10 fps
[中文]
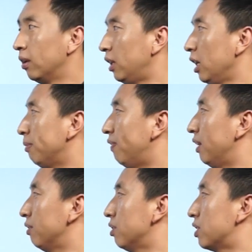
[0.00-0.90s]
第一部
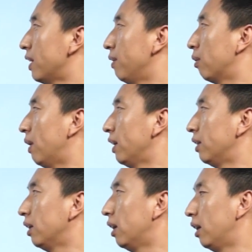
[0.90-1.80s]
分呢就是战略管理
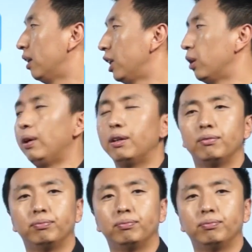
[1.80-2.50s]
的一个理论，